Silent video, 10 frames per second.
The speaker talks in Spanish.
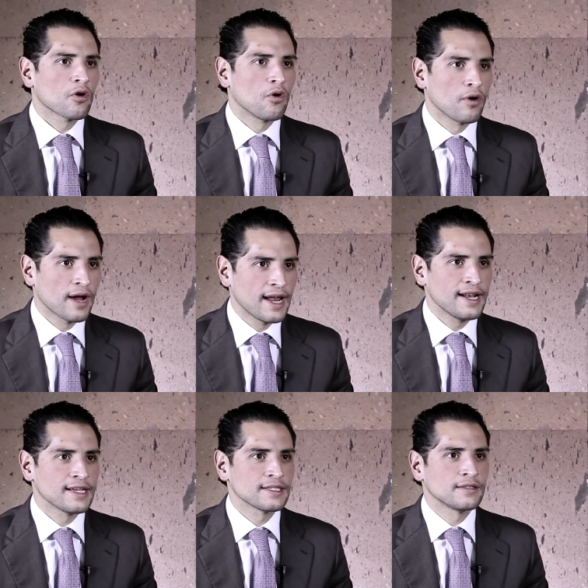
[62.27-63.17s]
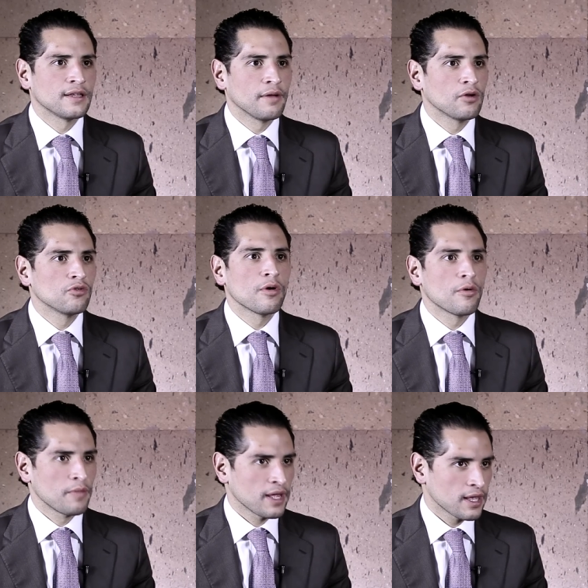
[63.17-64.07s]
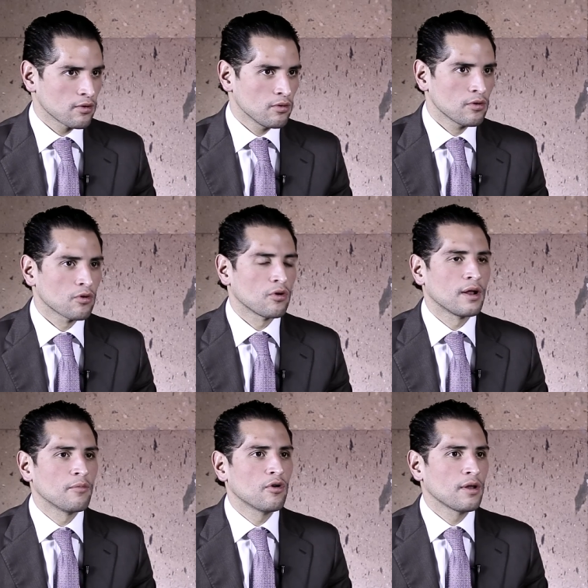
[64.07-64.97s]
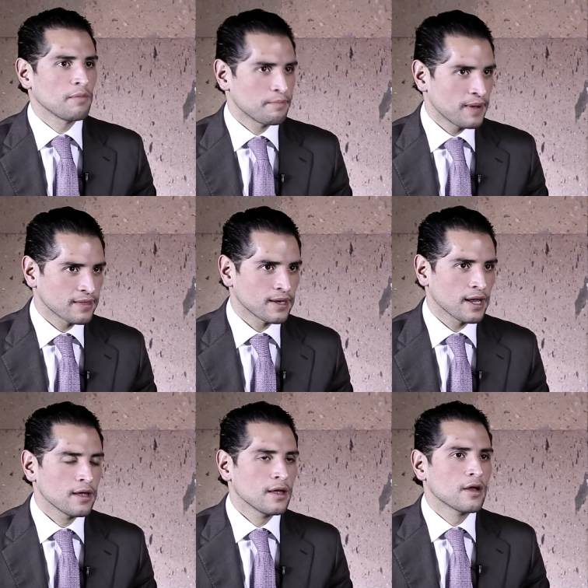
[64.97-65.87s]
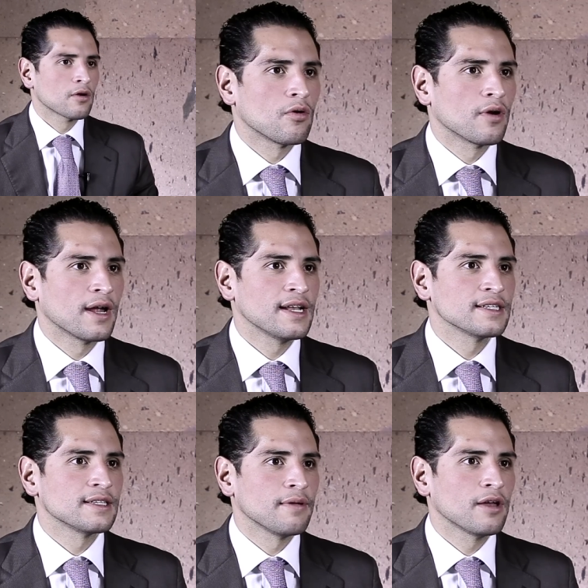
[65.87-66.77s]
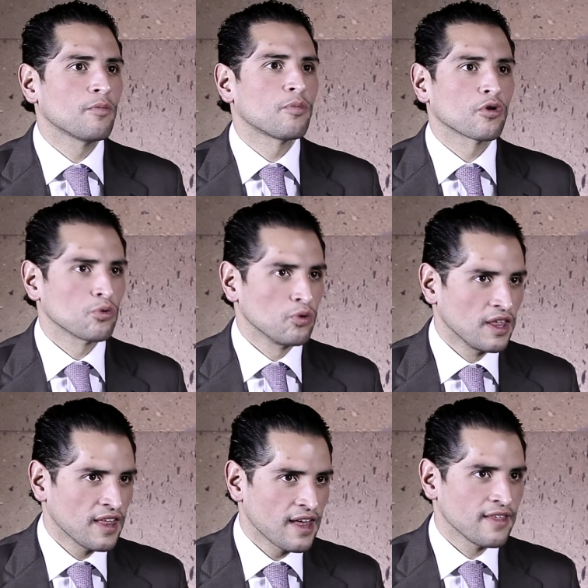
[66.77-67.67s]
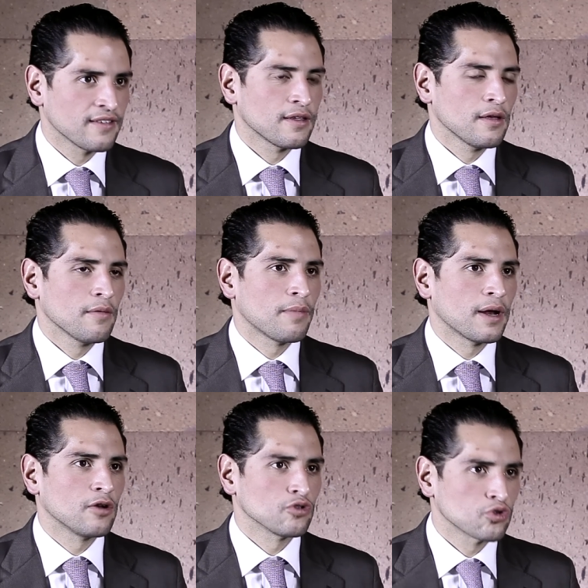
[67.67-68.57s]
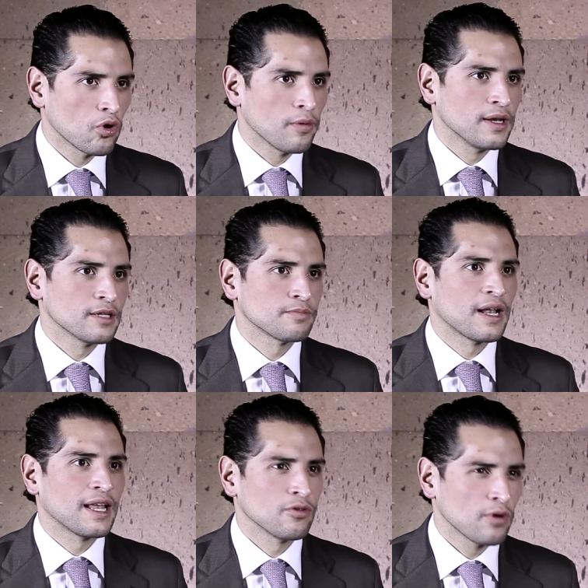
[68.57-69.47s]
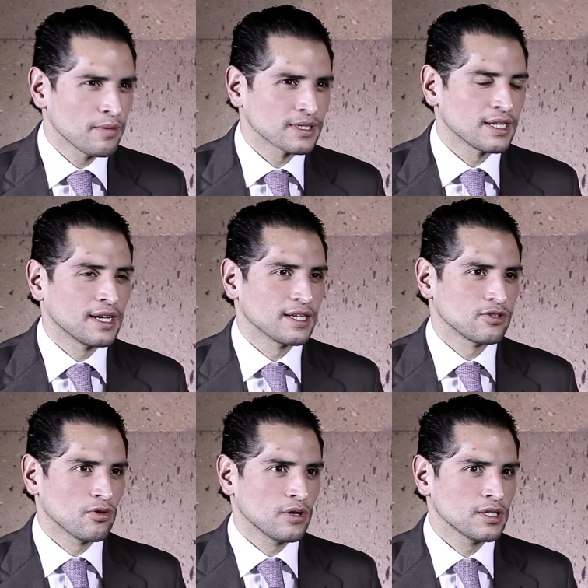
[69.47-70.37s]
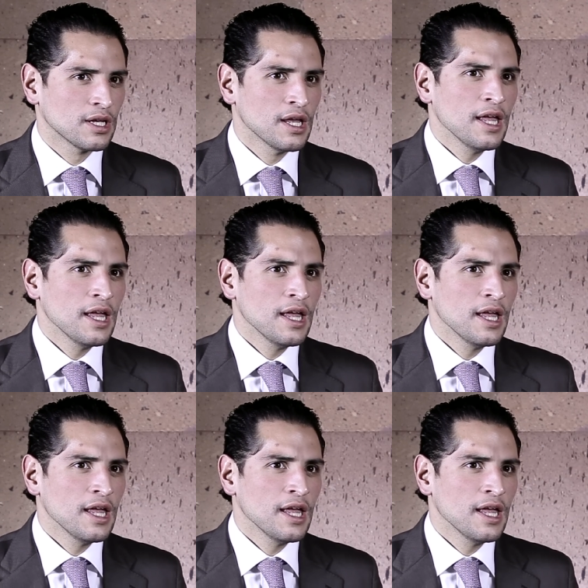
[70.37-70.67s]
Con ganas de ver un nuevo México, con amor a mi patria, con ganas de ver oportunidades para los jóvenes, para las nuevas generaciones